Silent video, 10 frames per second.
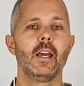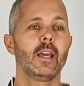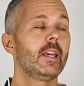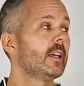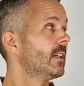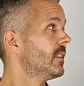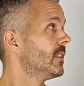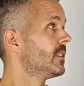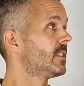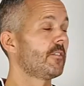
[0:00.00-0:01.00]
e
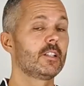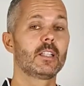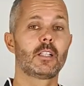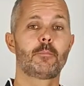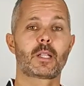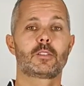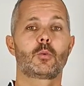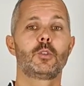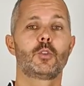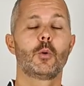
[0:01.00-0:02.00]
se vedete il prezzo
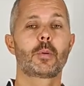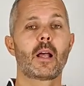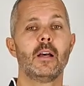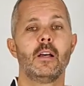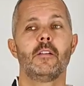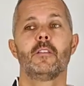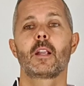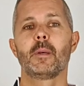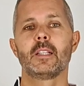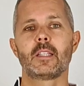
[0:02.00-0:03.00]
qui sopra
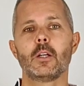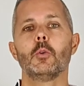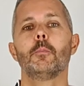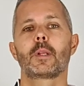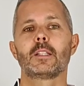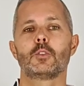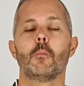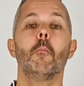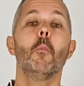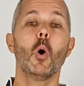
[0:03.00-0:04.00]
veramente un
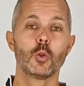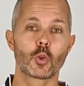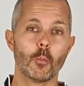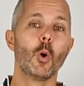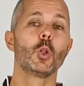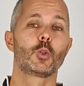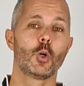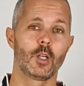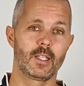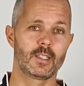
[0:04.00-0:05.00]
prezzo molto
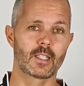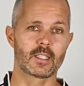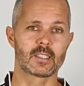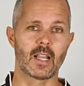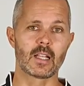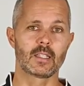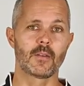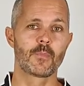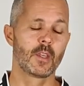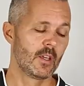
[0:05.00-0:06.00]
molto interessante.